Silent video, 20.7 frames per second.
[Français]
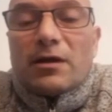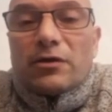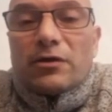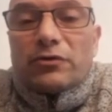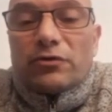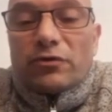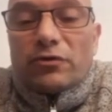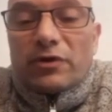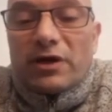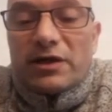
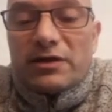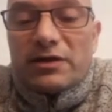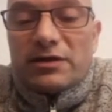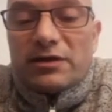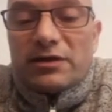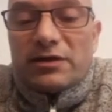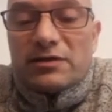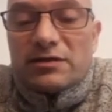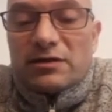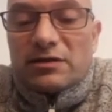Donc là,
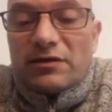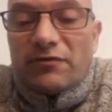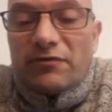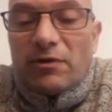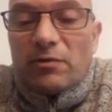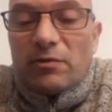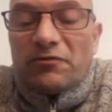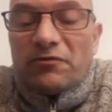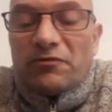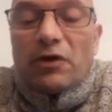l'idée, c'était
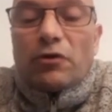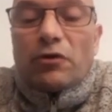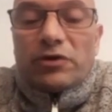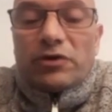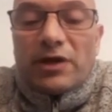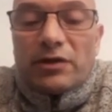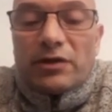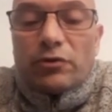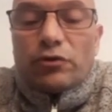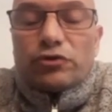vraiment de faire
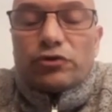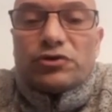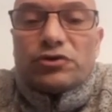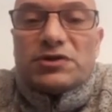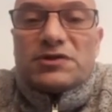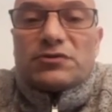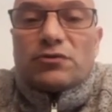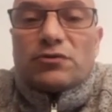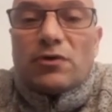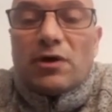connaître le jeu
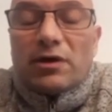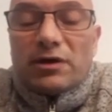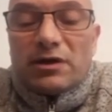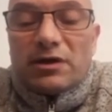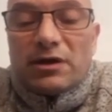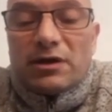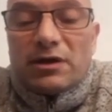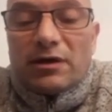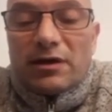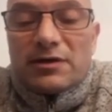d'histoire,
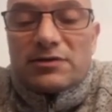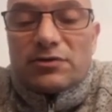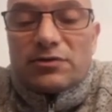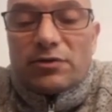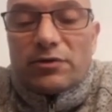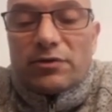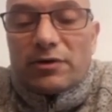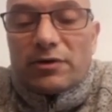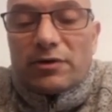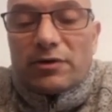qui reste
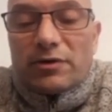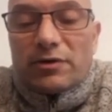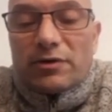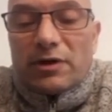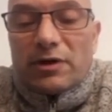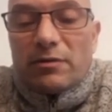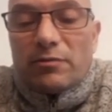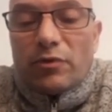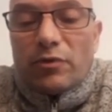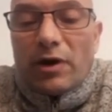euh, quand
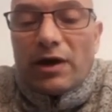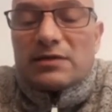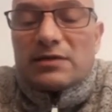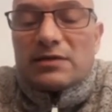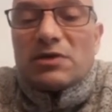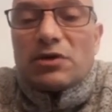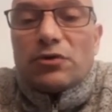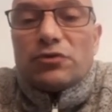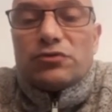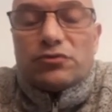même
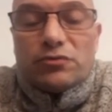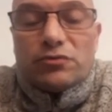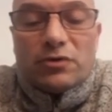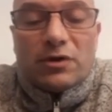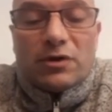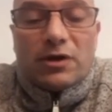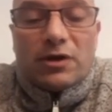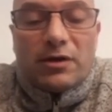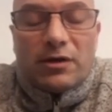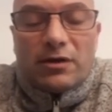assez
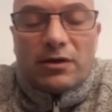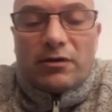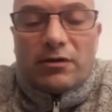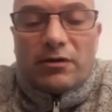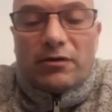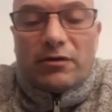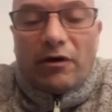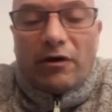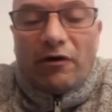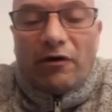méconnu
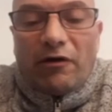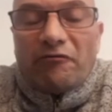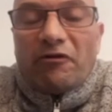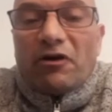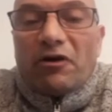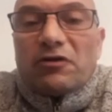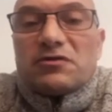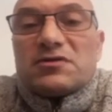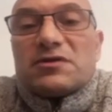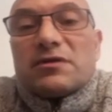euh,
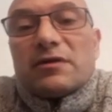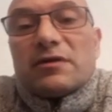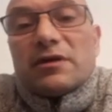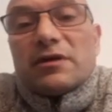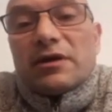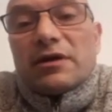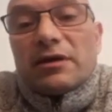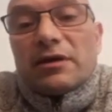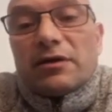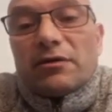en
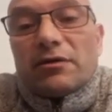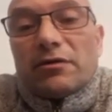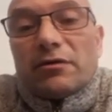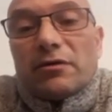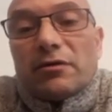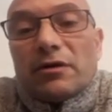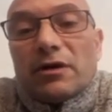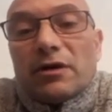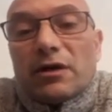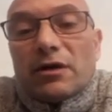France,
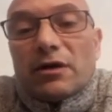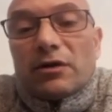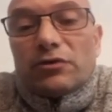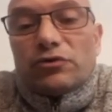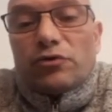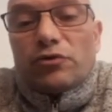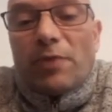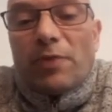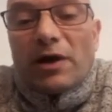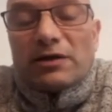et euh,
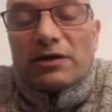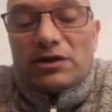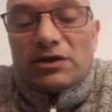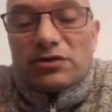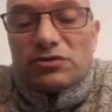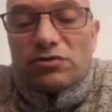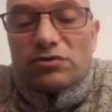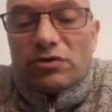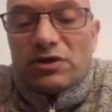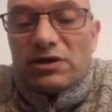de
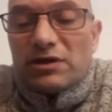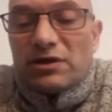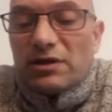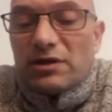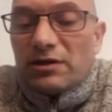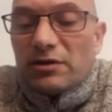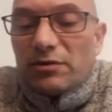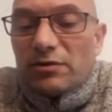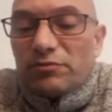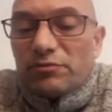partir sur
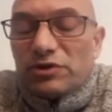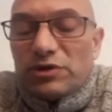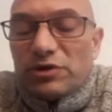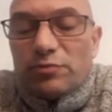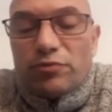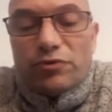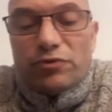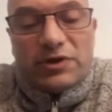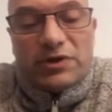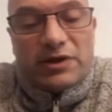l'idée un
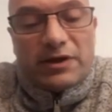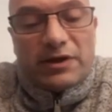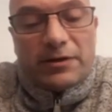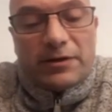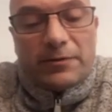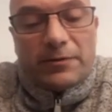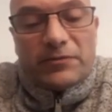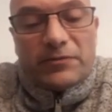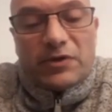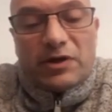petit peu
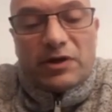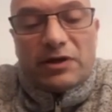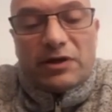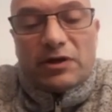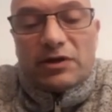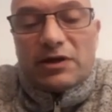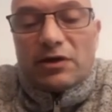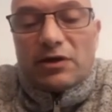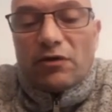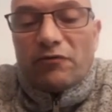des,
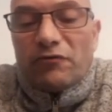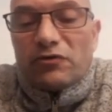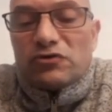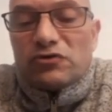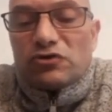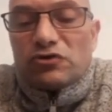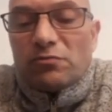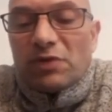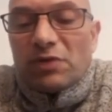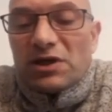
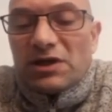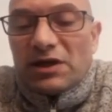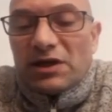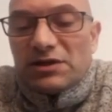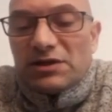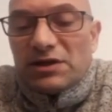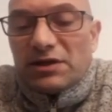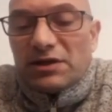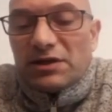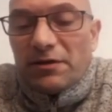conventions
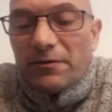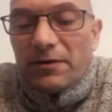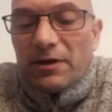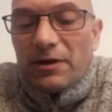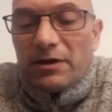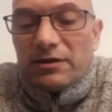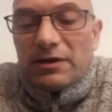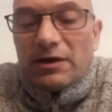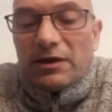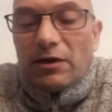britanniques,
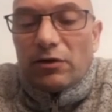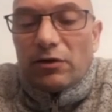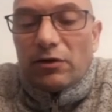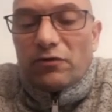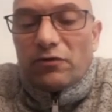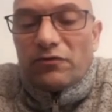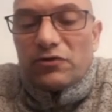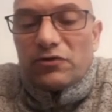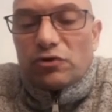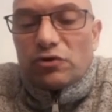des grandes
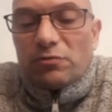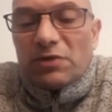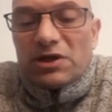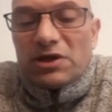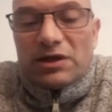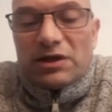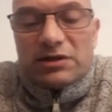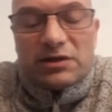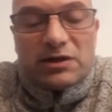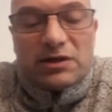conventions
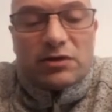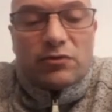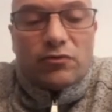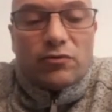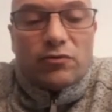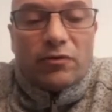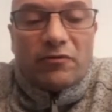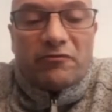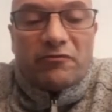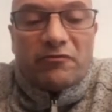britanniques,
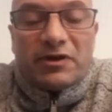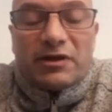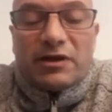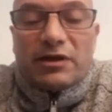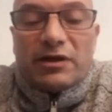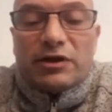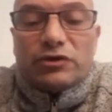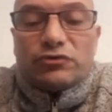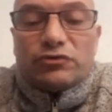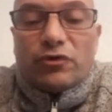où en fait
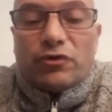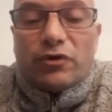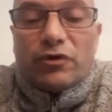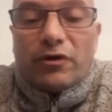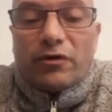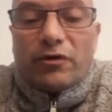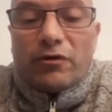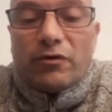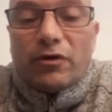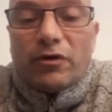les
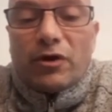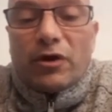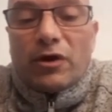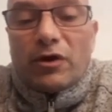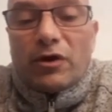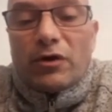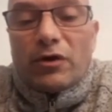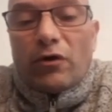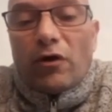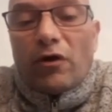joueurs
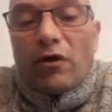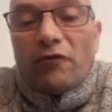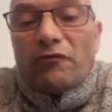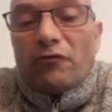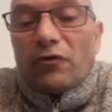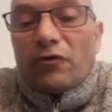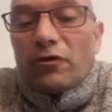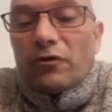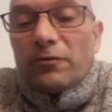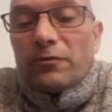
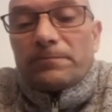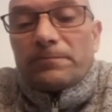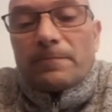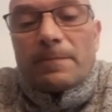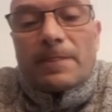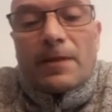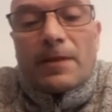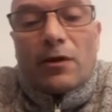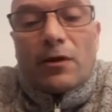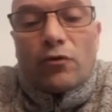offrent
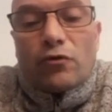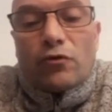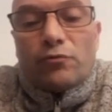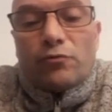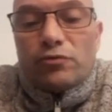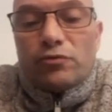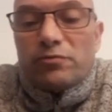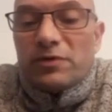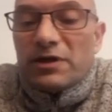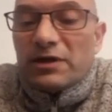au
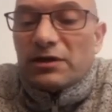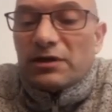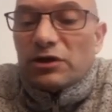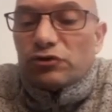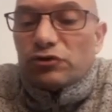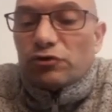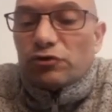public des jeux